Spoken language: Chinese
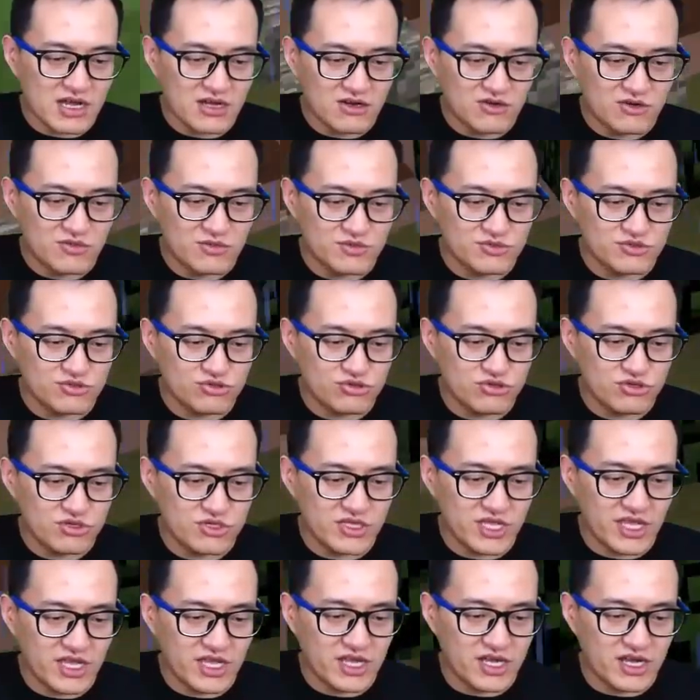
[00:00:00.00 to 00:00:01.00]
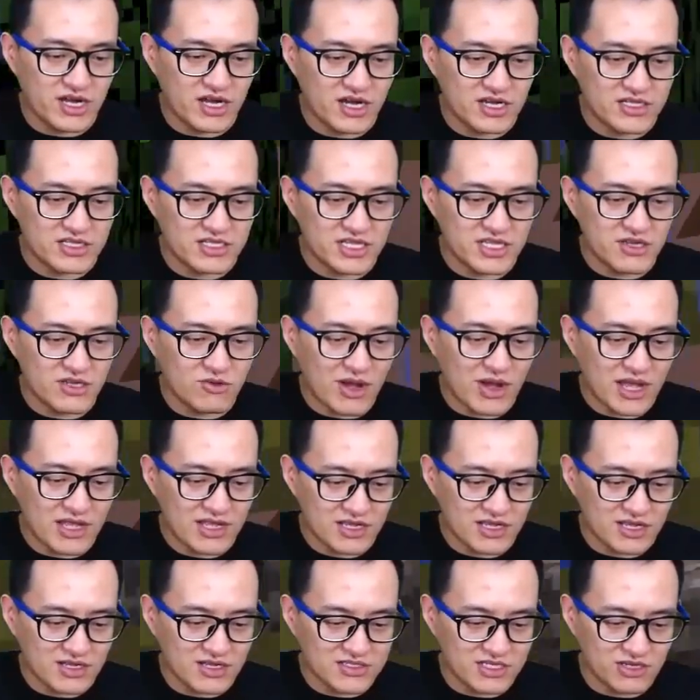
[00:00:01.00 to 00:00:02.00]
我们去那个第一
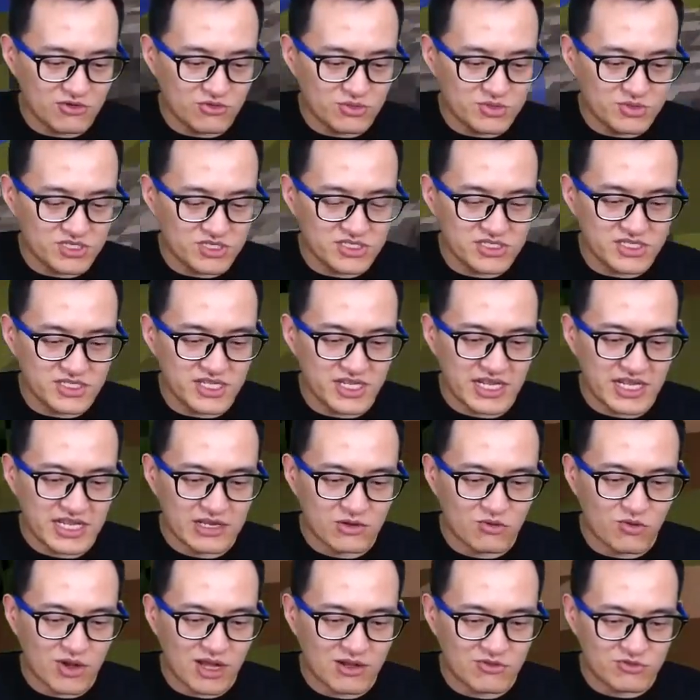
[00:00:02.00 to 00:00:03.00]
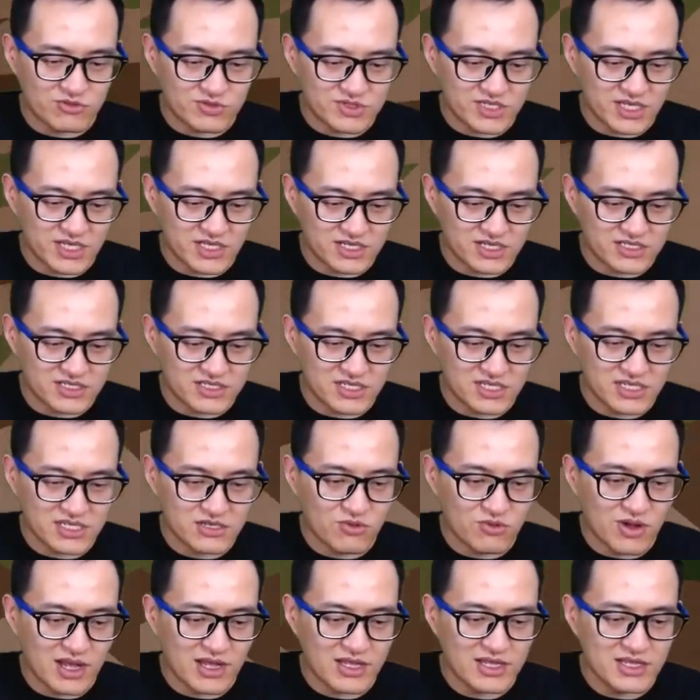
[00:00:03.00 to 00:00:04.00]
关。刚才我们的是第零关，我们现在是第一
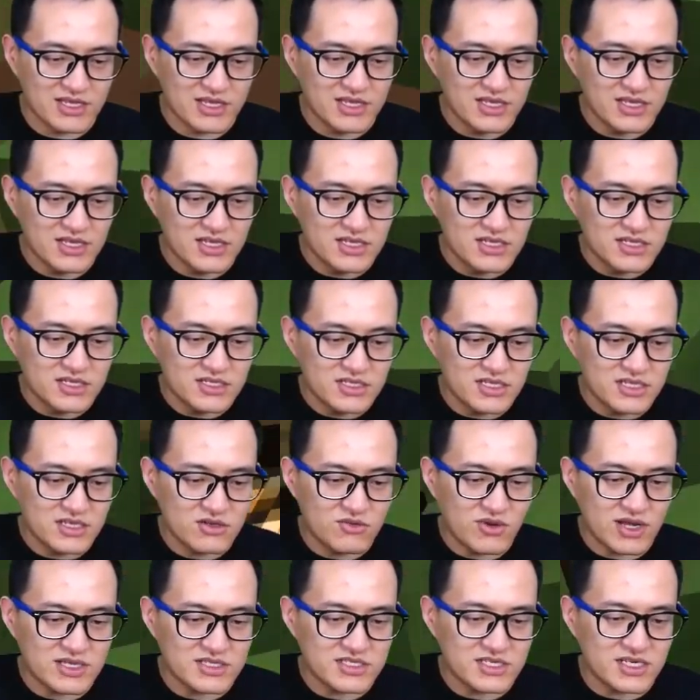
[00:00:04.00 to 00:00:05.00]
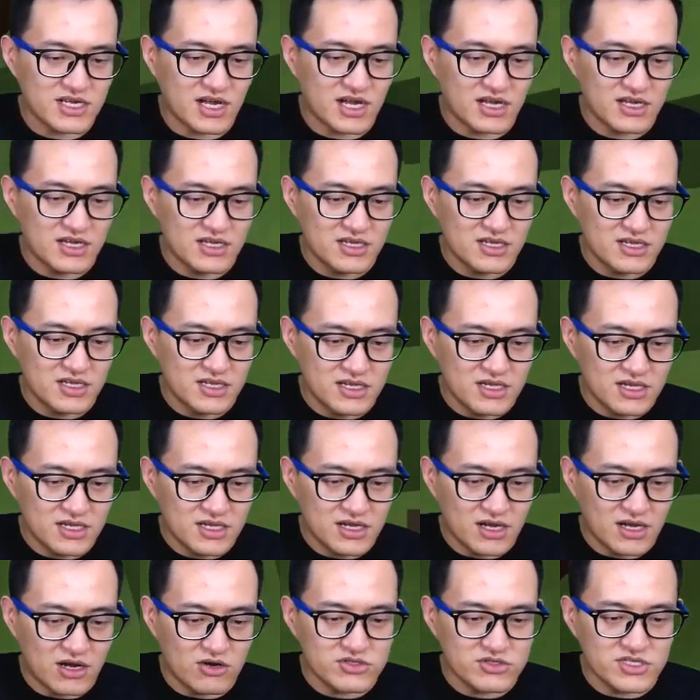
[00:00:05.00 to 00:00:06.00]
关。第一关这个
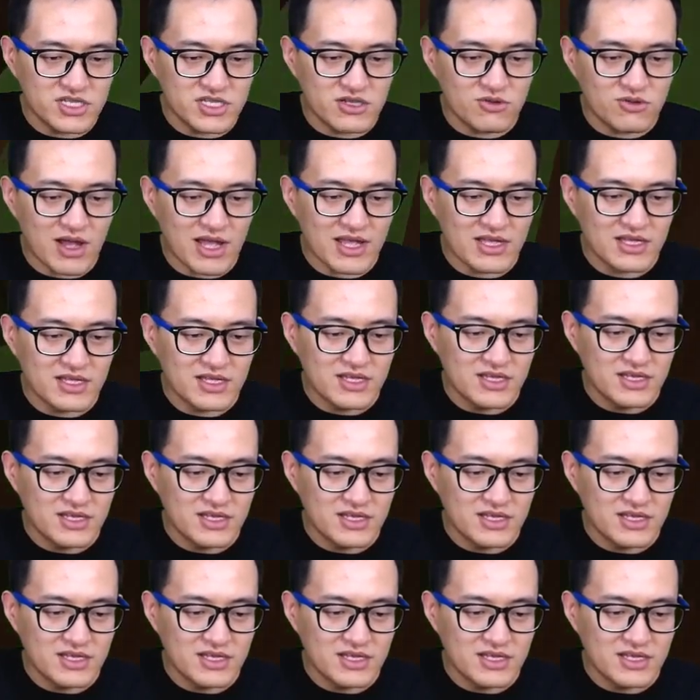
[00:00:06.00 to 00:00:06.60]
好，第一关